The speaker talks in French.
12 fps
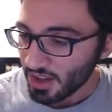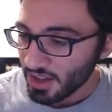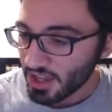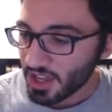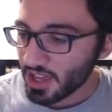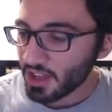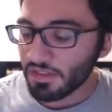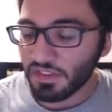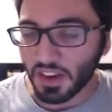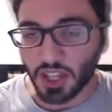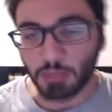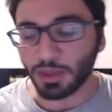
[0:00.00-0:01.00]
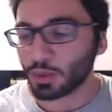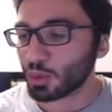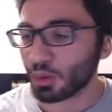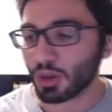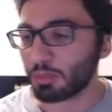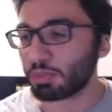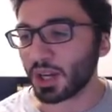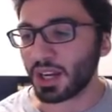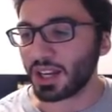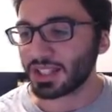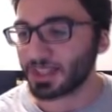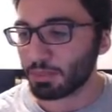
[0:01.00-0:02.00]
il, y a, une faille spatio-temporelle,
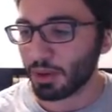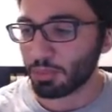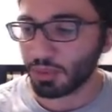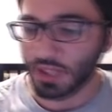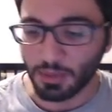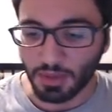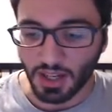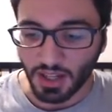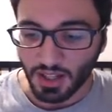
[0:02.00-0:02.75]
là, c'est pas possible, là.